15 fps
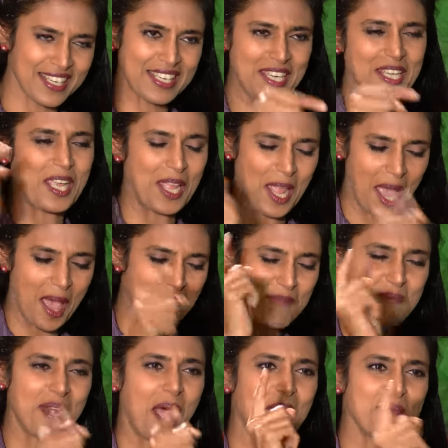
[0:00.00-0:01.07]
எனக்கு நீங்கள் ஏன்
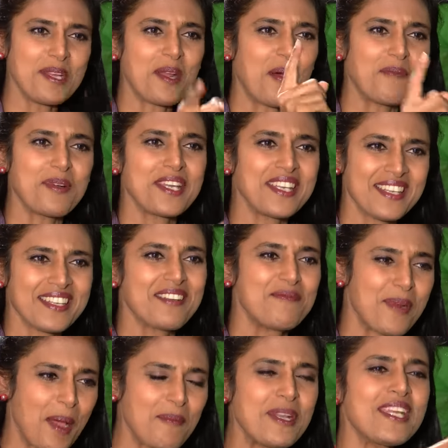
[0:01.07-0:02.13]
பிராமின் அப்படிங்கிற
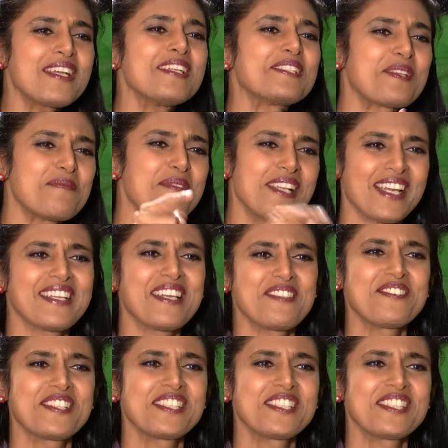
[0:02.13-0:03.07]
பிராமணிக்கல் சிம்பிள் எங்கேருந்து